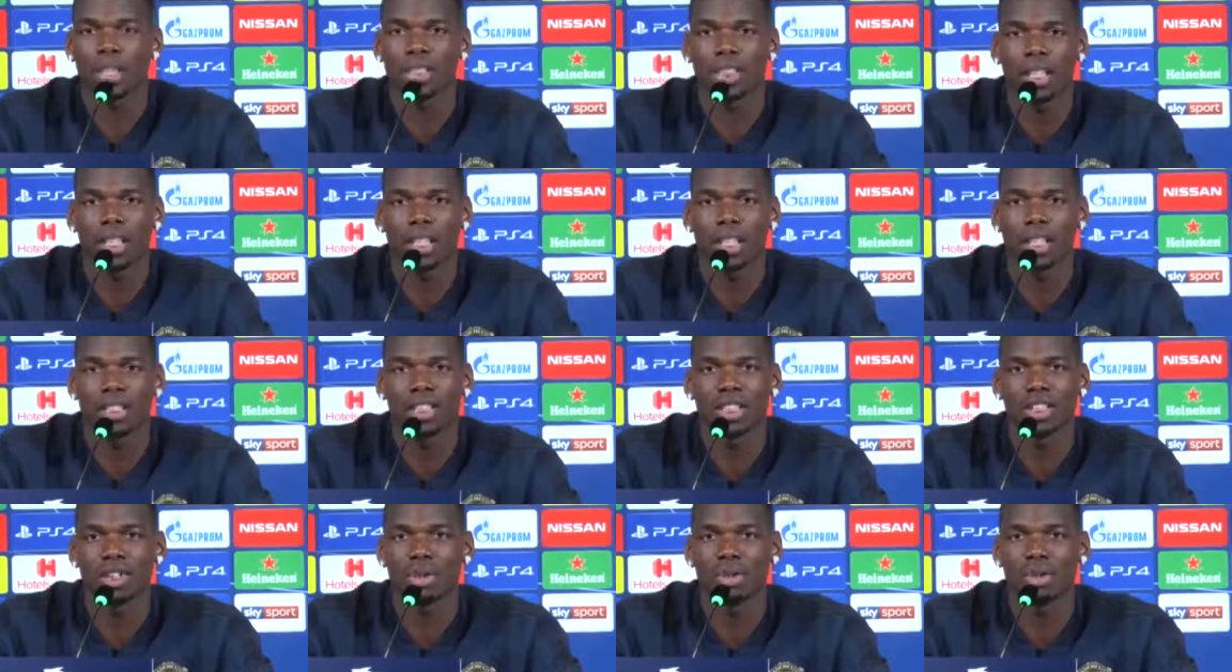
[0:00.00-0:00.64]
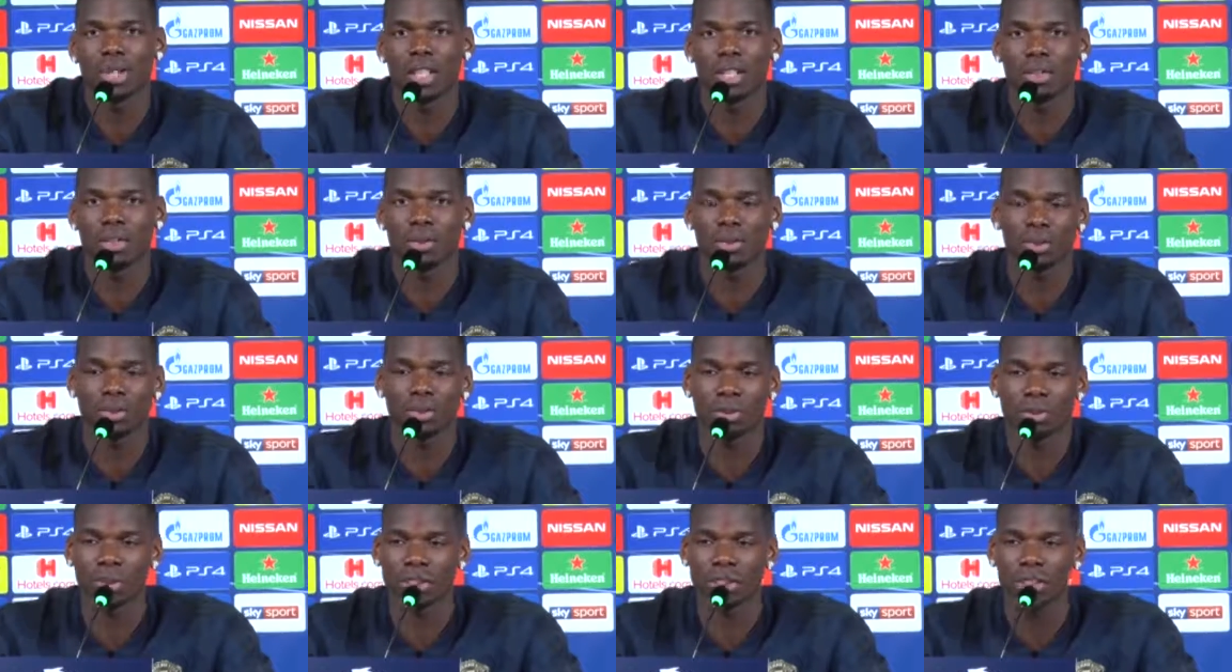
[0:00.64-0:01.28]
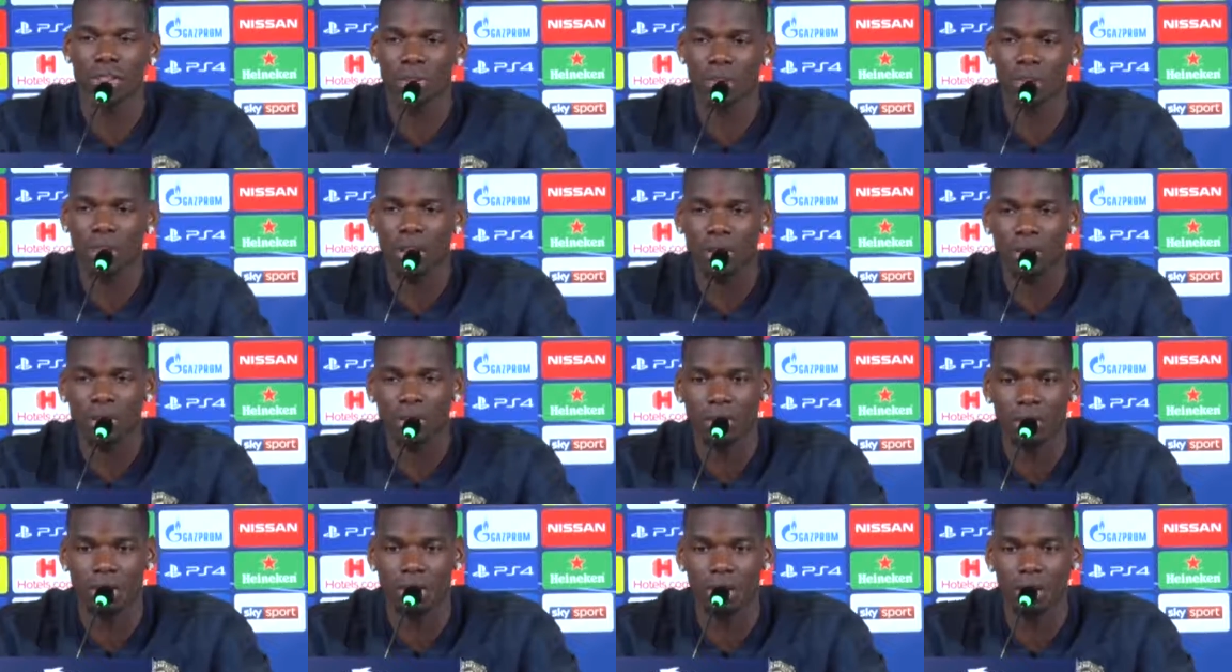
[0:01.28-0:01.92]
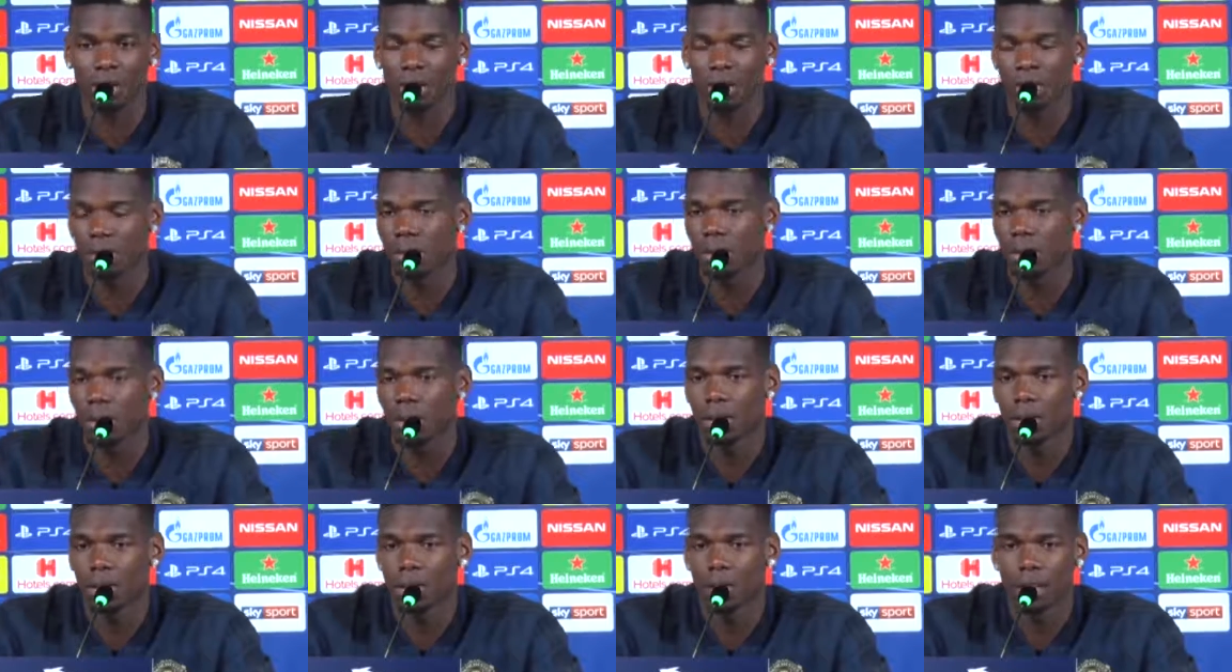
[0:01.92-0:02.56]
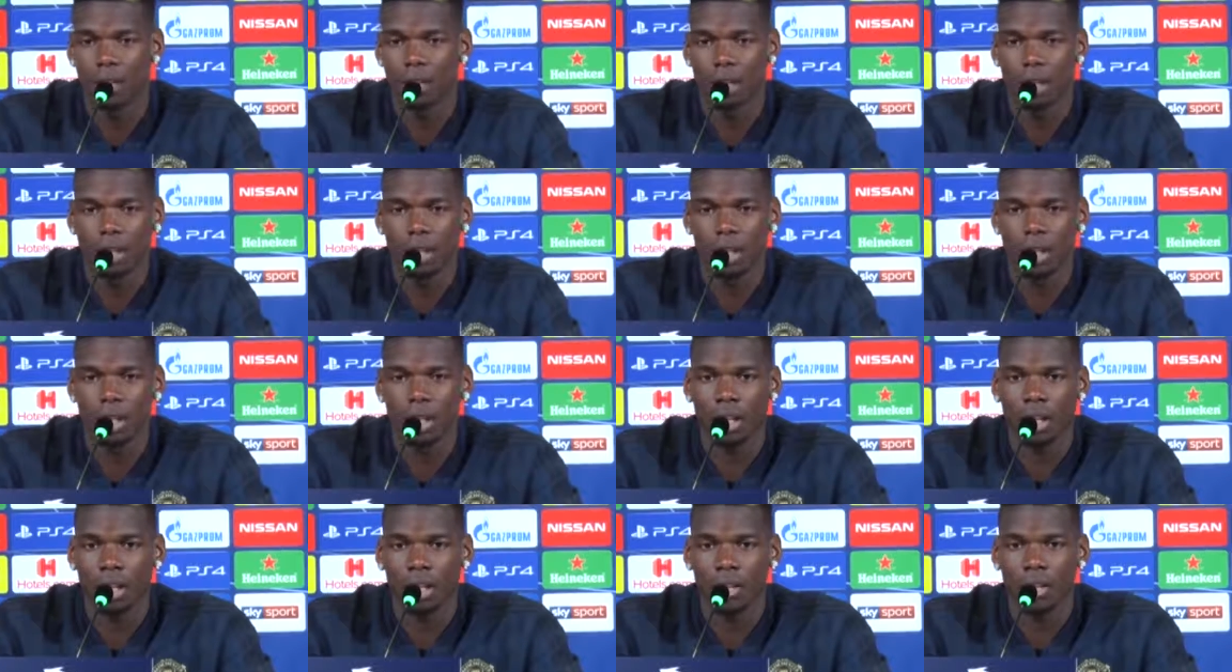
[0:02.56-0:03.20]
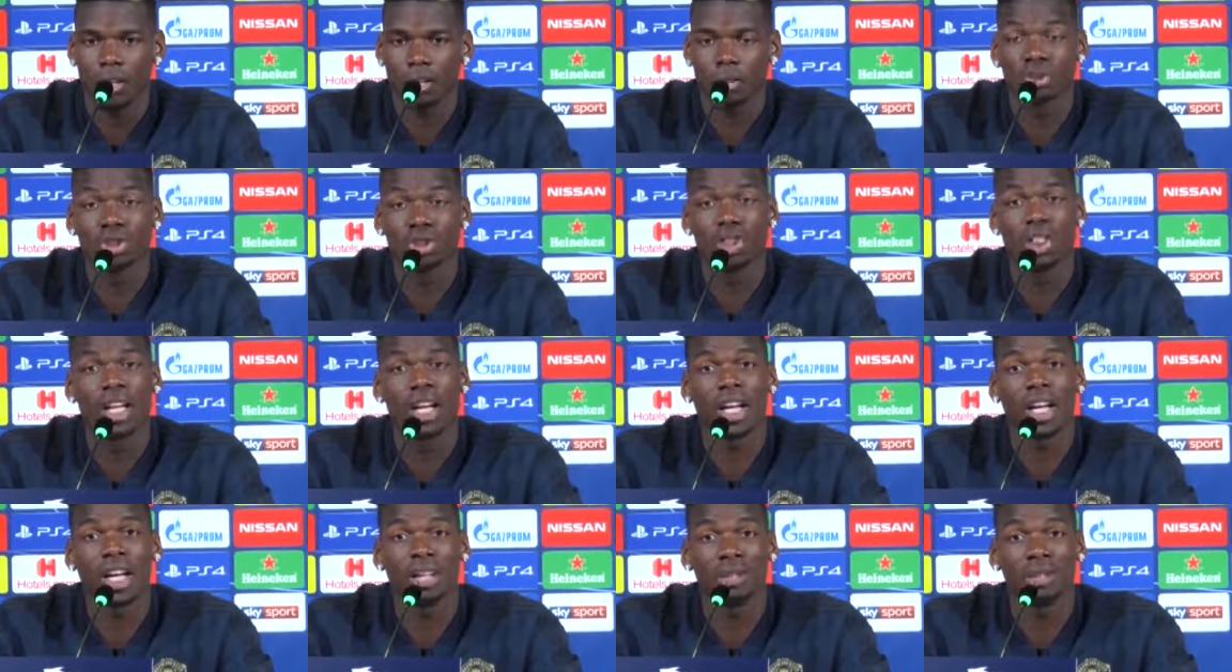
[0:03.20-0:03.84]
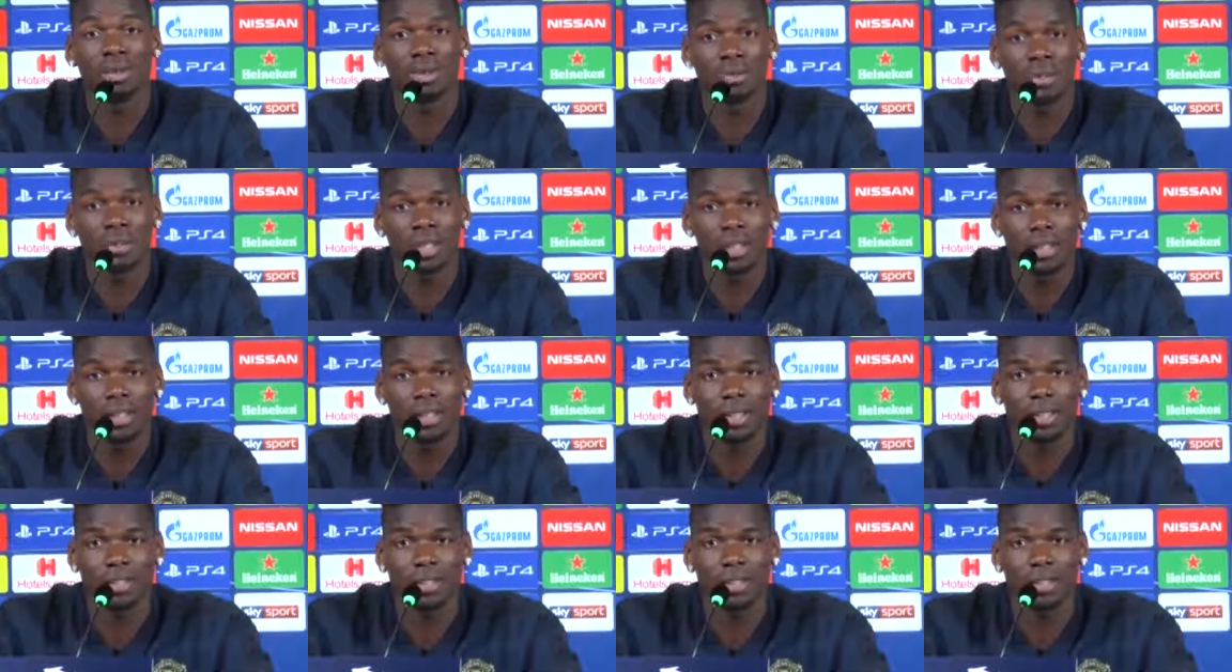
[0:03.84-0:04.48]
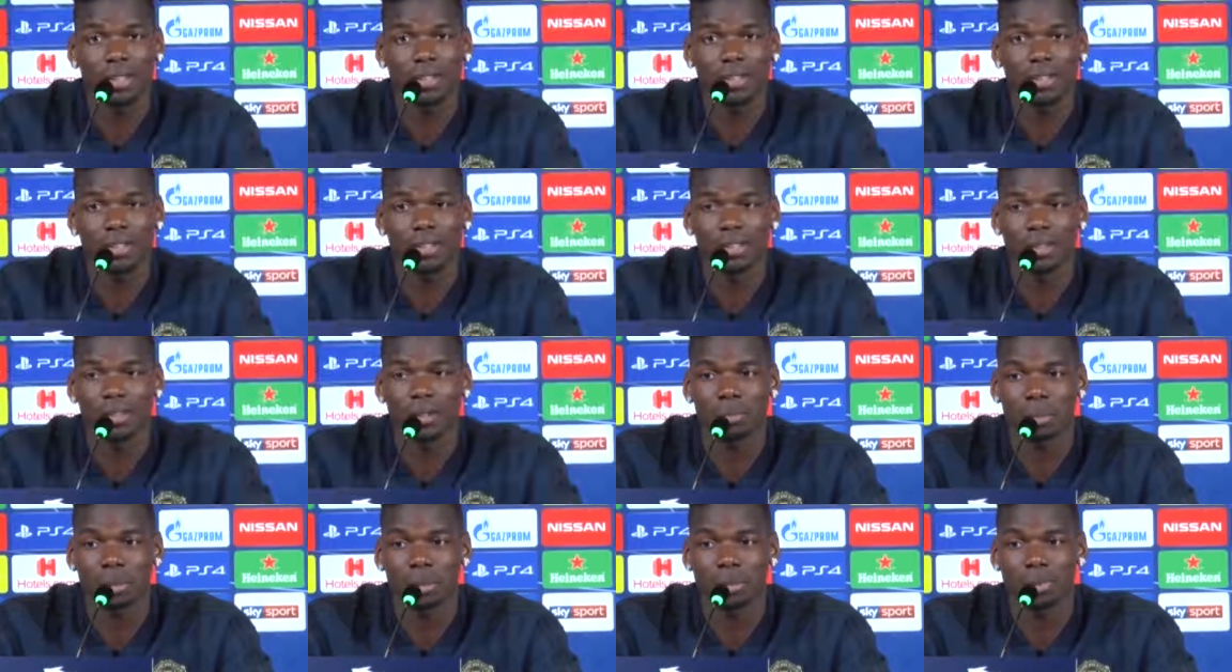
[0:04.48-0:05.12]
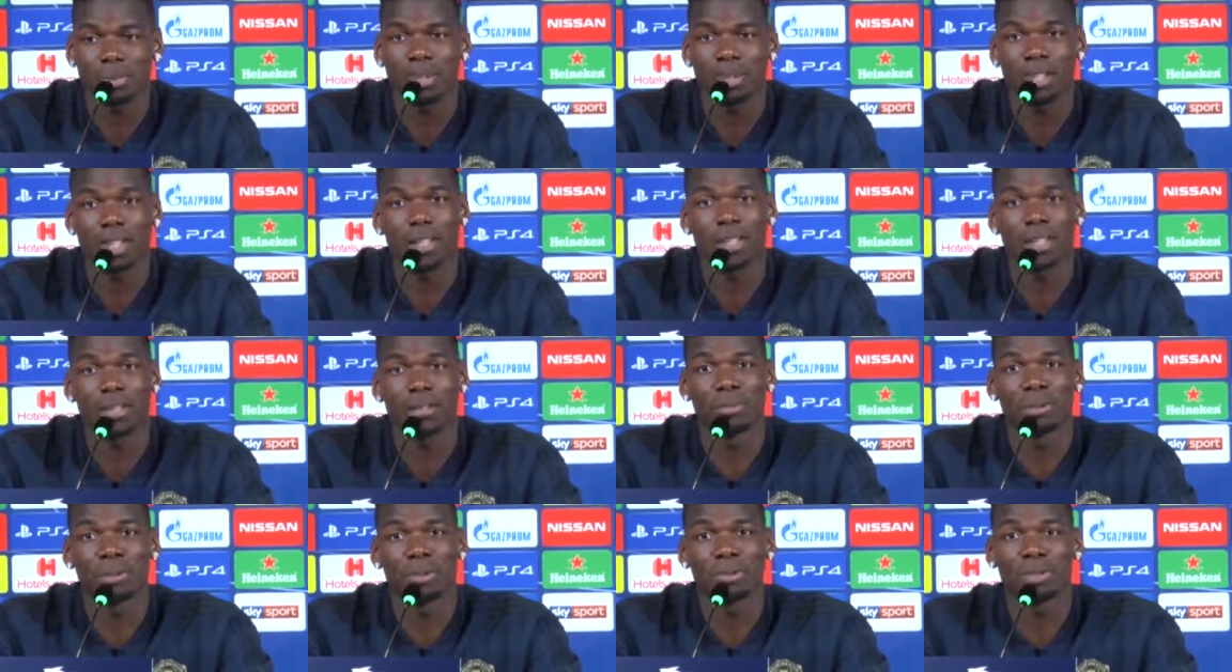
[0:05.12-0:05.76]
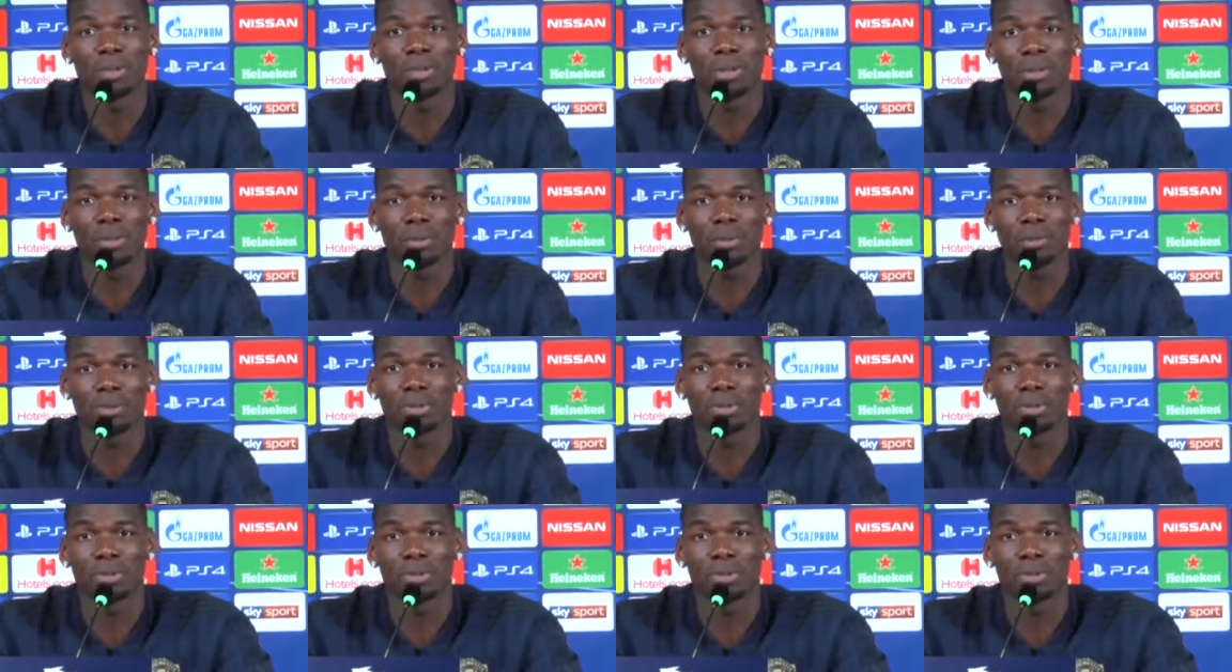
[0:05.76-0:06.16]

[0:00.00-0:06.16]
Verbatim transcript: Nei prossimi giorni Pogba dovrebbe inoltre incontrare Solskjaer e comunicare l'intenzione di lasciare i Red Devils.